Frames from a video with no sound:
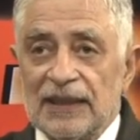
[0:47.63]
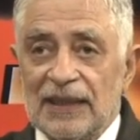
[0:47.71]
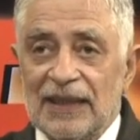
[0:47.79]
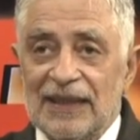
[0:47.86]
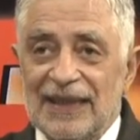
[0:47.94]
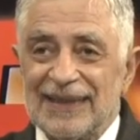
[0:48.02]

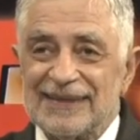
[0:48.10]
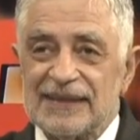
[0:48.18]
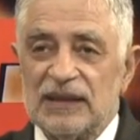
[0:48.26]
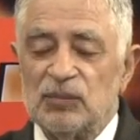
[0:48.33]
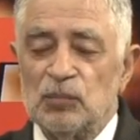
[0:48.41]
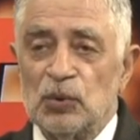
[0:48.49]
del
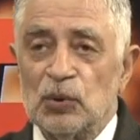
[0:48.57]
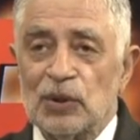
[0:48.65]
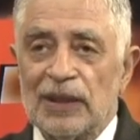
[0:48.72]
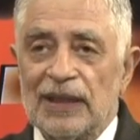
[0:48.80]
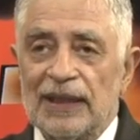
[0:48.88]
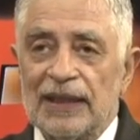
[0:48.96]
nazismo
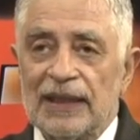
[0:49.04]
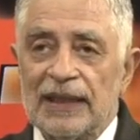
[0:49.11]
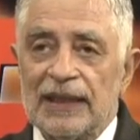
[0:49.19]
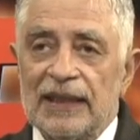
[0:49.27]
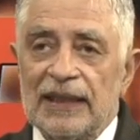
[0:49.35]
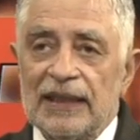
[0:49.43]
que
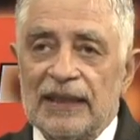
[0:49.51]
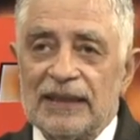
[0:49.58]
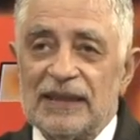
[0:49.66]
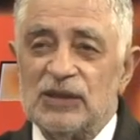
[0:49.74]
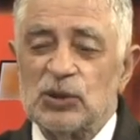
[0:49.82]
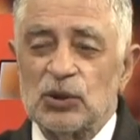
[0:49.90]

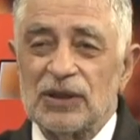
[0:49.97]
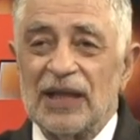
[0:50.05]
hizo